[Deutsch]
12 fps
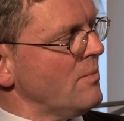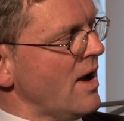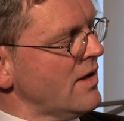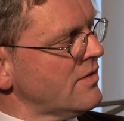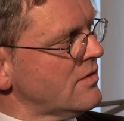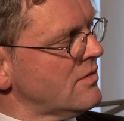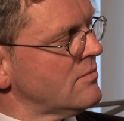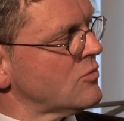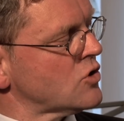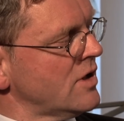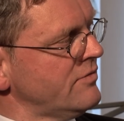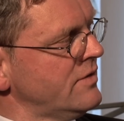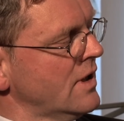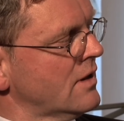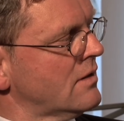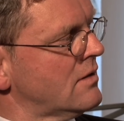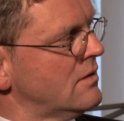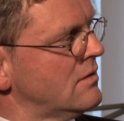die meisten
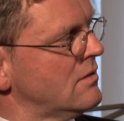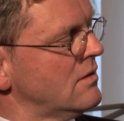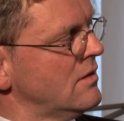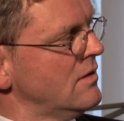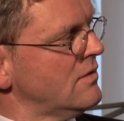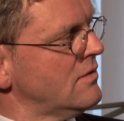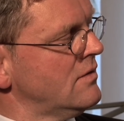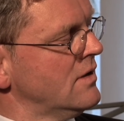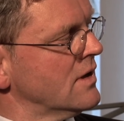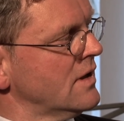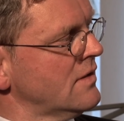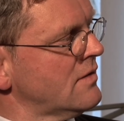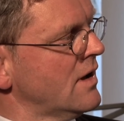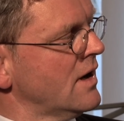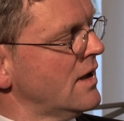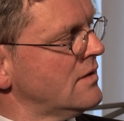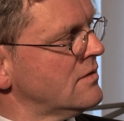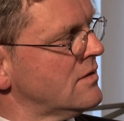Beschäftigten ist die
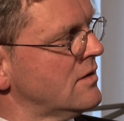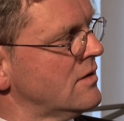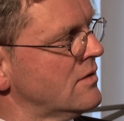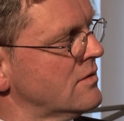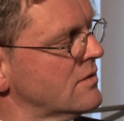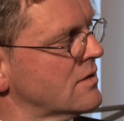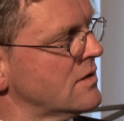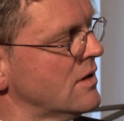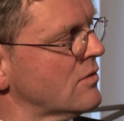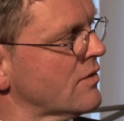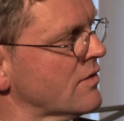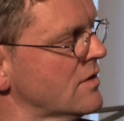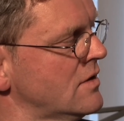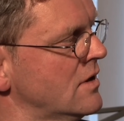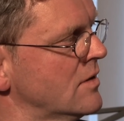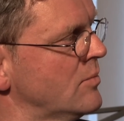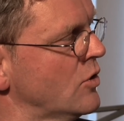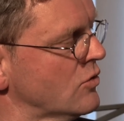Riester-Rente genau das
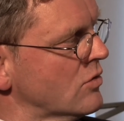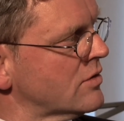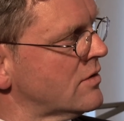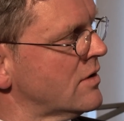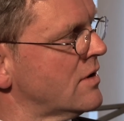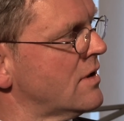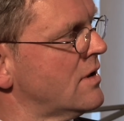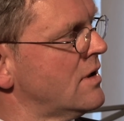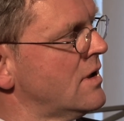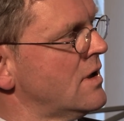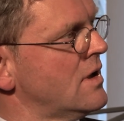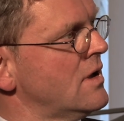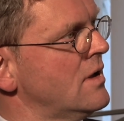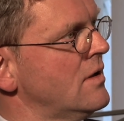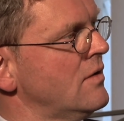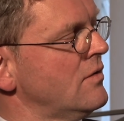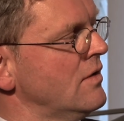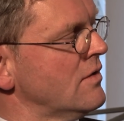richtige Produkt.
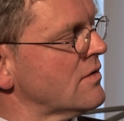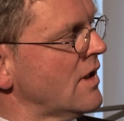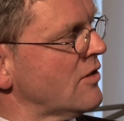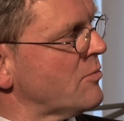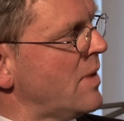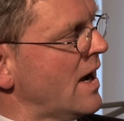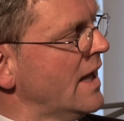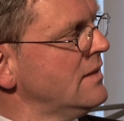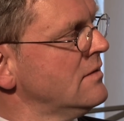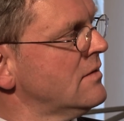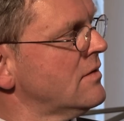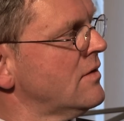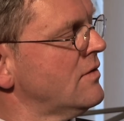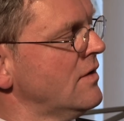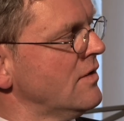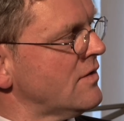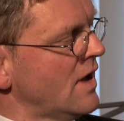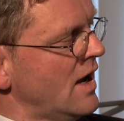Sie ist transparent,
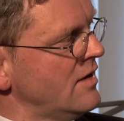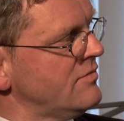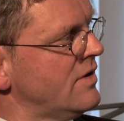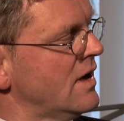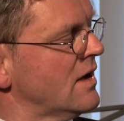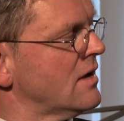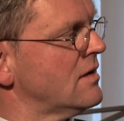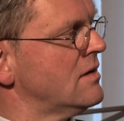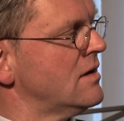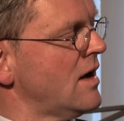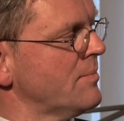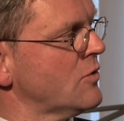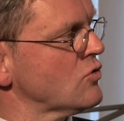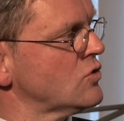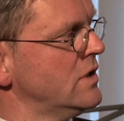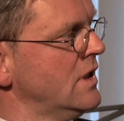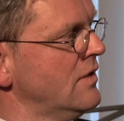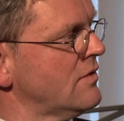sie ist einfach
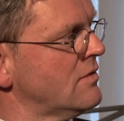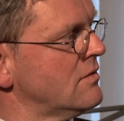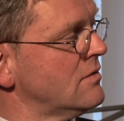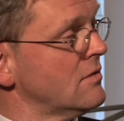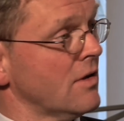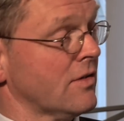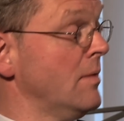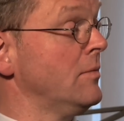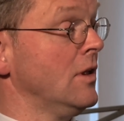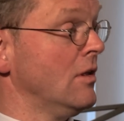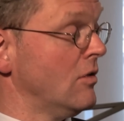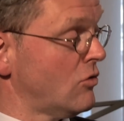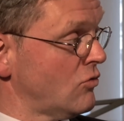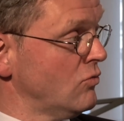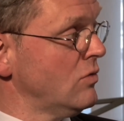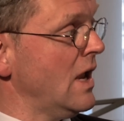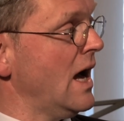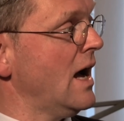abzuschließen, es gibt die
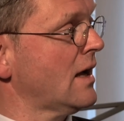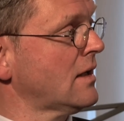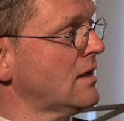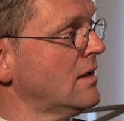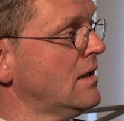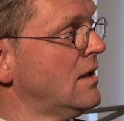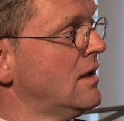Zulagen.